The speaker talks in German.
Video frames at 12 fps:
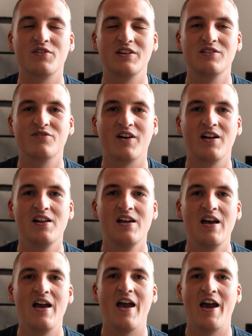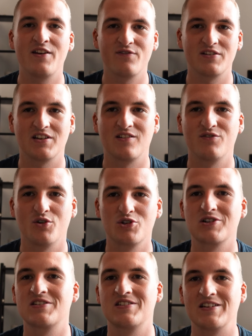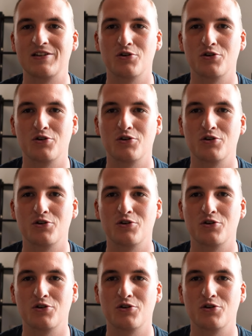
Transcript: jeden Fall etwas an Fortschritt sehen